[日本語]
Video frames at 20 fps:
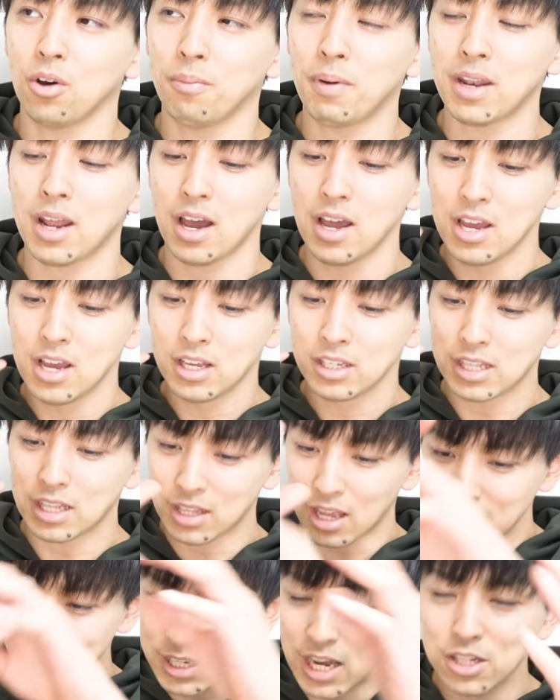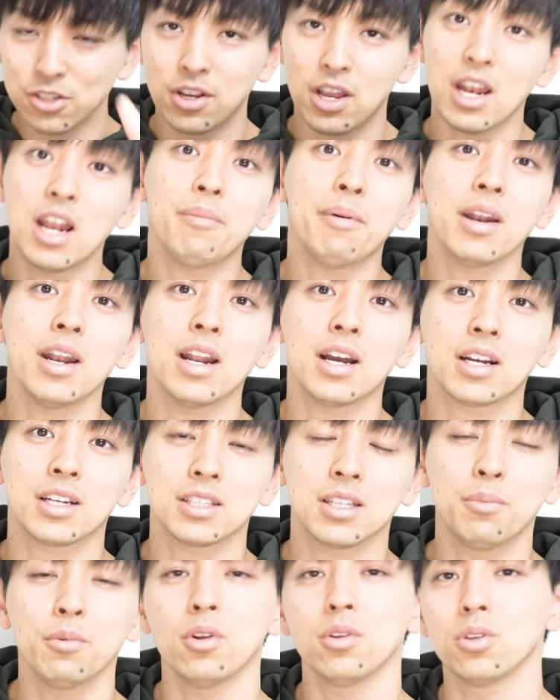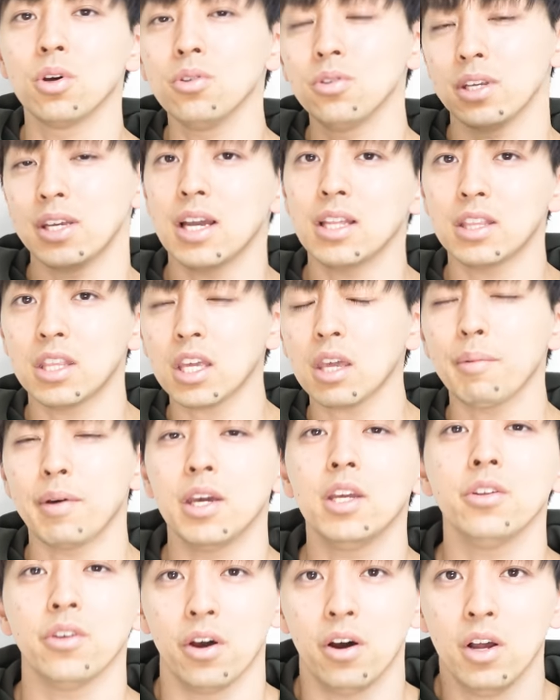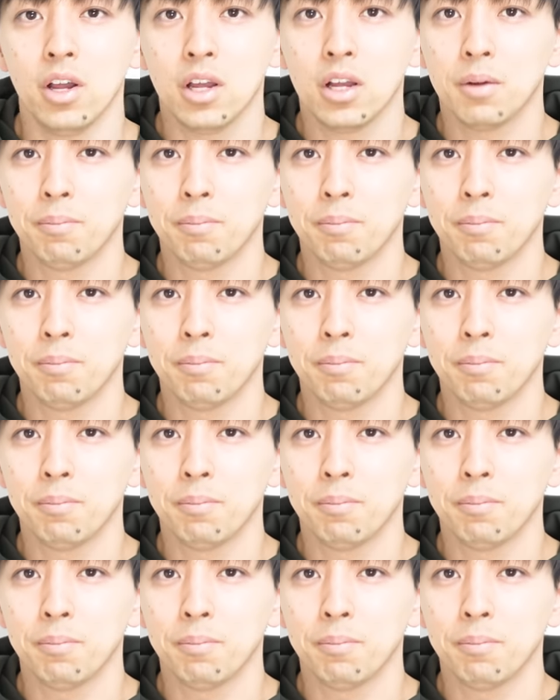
まだ、なんだ、最初に選ばれなかったものをどんどんやっていけばいいのよ。